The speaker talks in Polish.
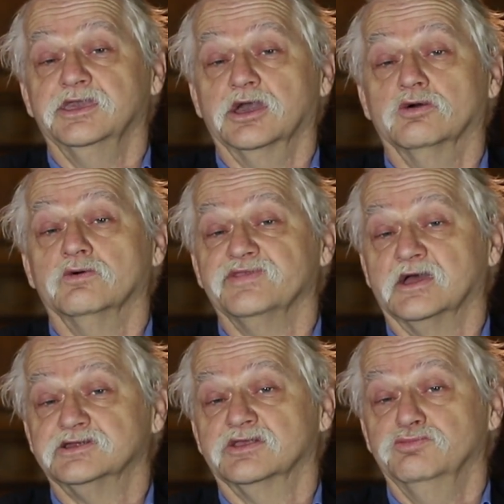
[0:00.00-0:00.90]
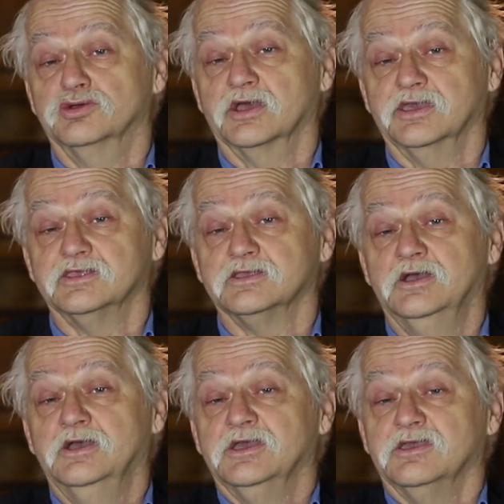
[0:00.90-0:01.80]
jego w naszych zbiorach jest.
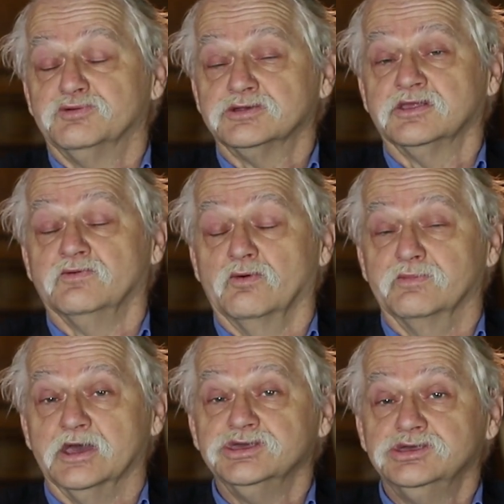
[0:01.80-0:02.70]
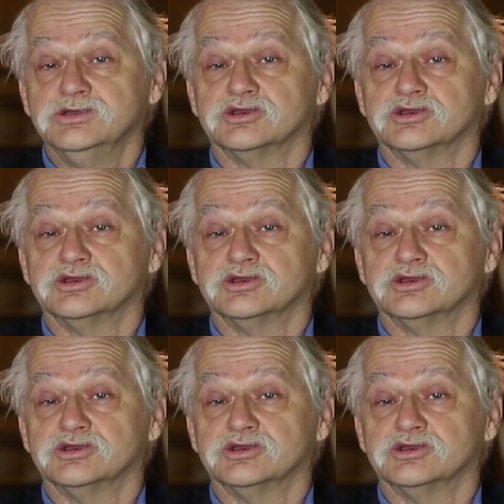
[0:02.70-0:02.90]
I proszę sobie wyobrazić,